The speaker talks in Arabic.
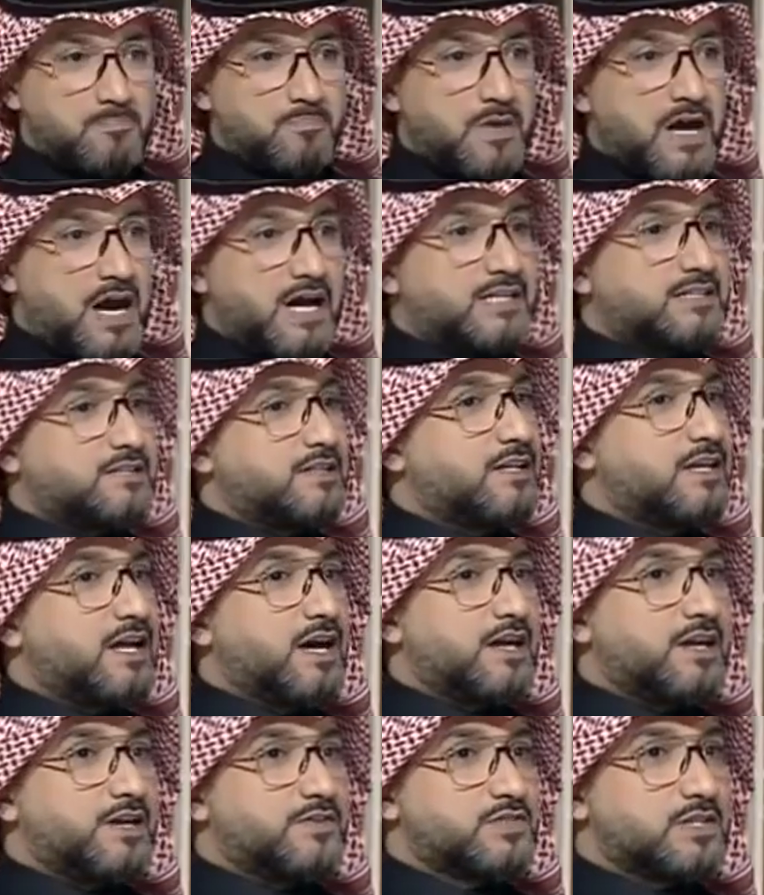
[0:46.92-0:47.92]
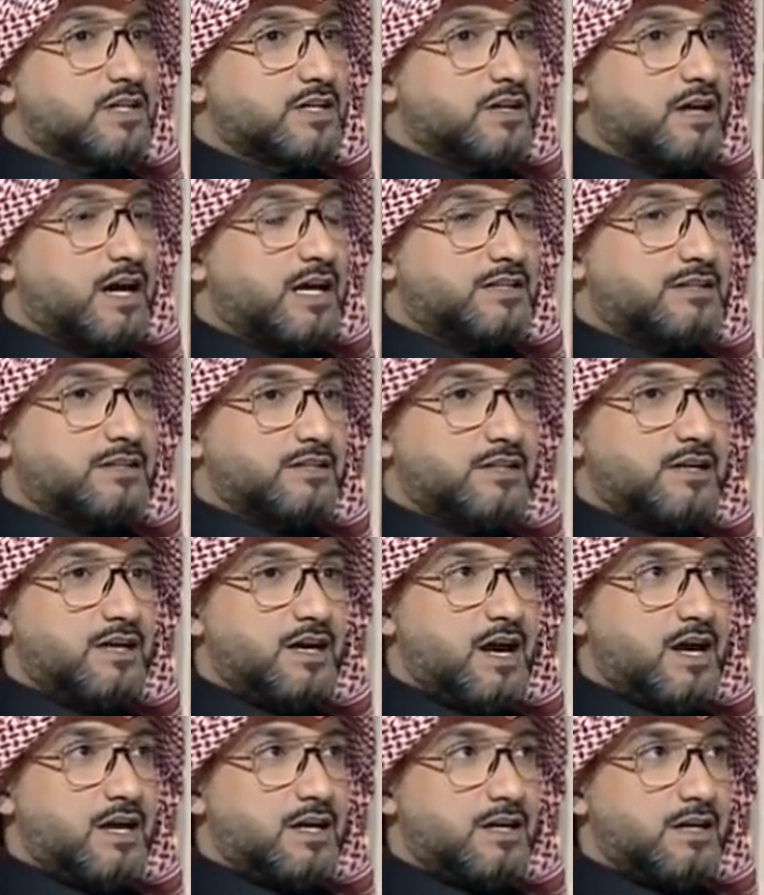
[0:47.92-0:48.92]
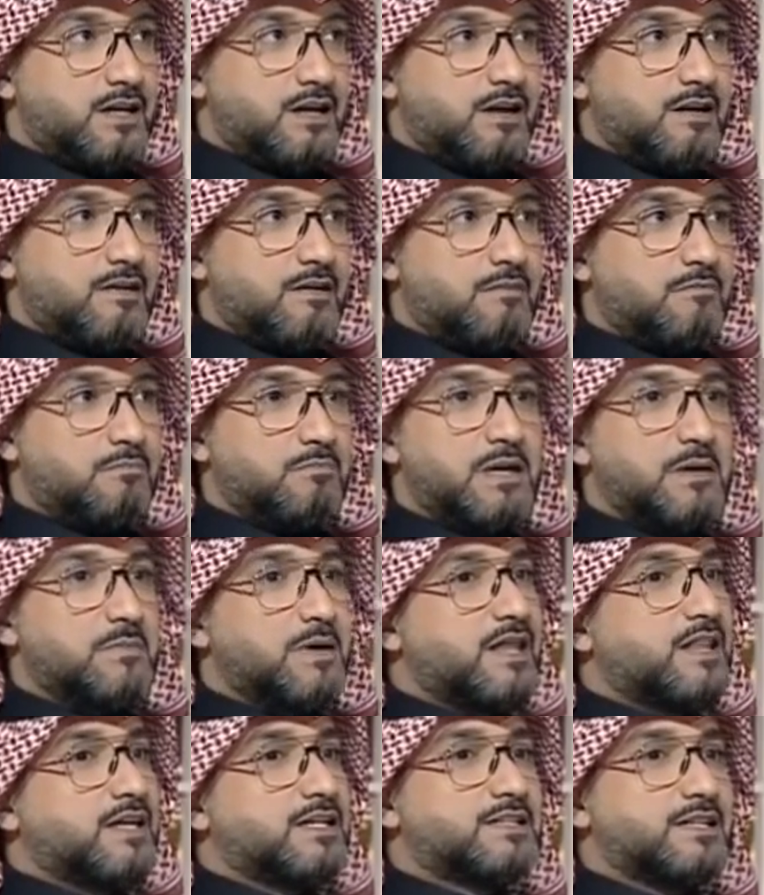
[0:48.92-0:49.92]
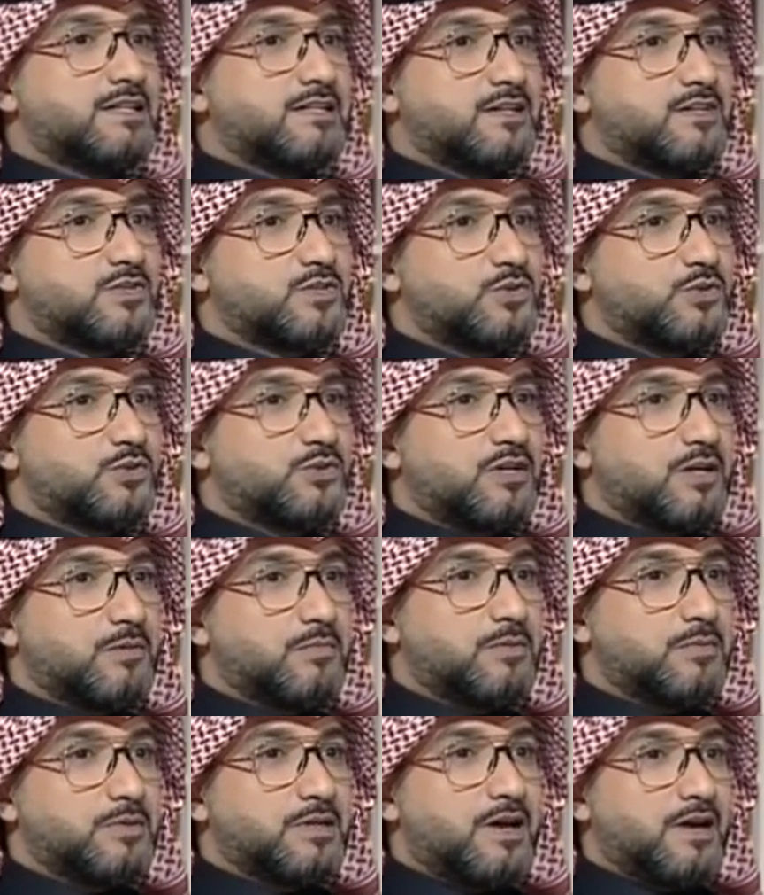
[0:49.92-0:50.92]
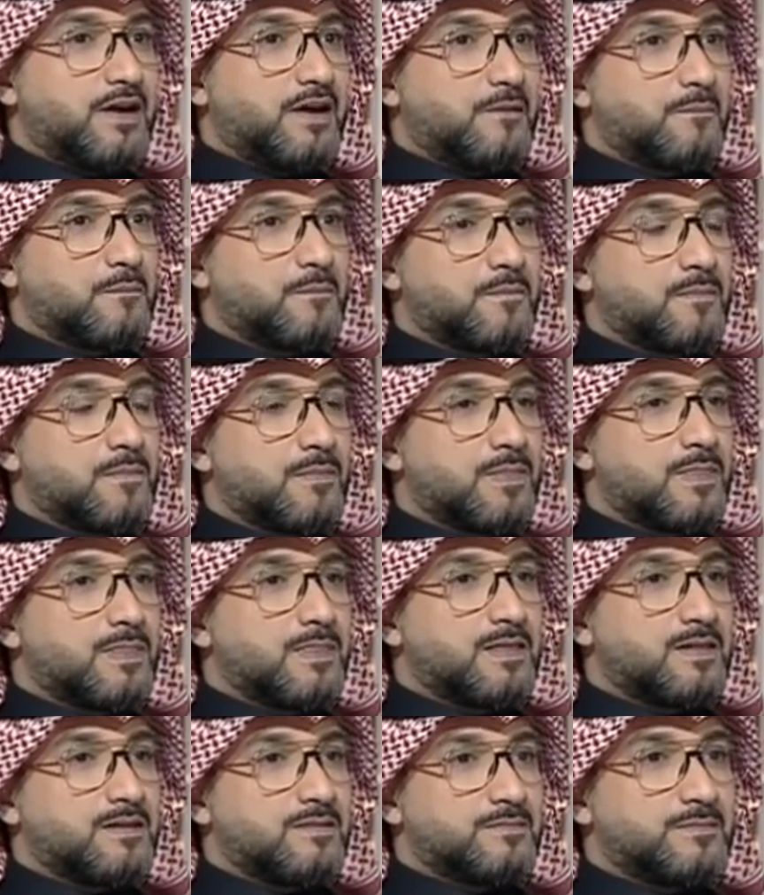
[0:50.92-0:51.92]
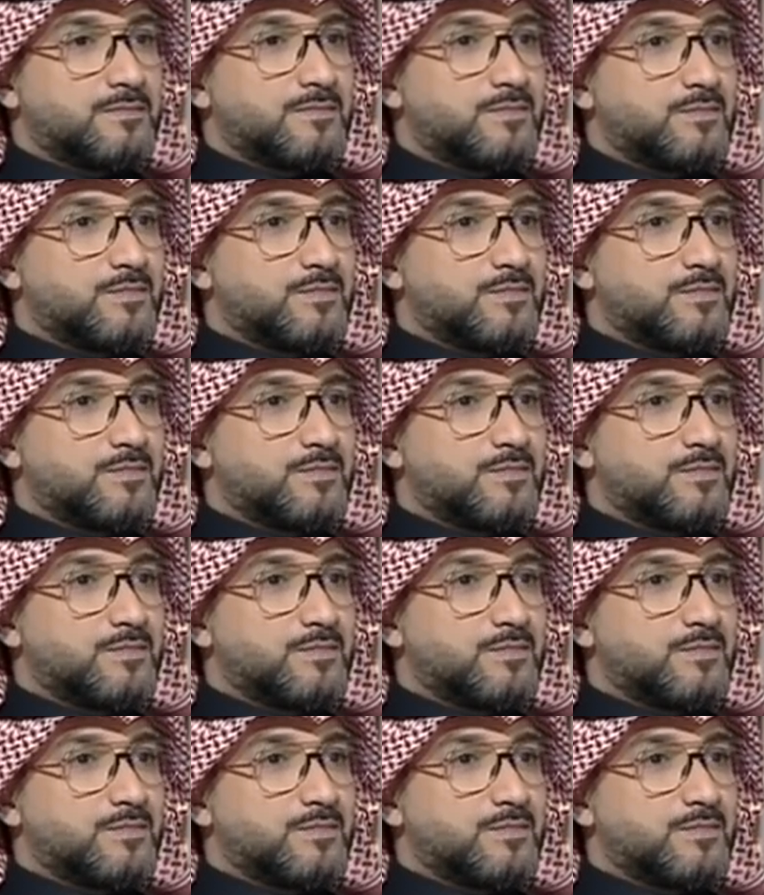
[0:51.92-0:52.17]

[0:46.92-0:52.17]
حدثني عن نفسك حدثني عن آه، لماذا أتيت للسعودية بالبداية طيب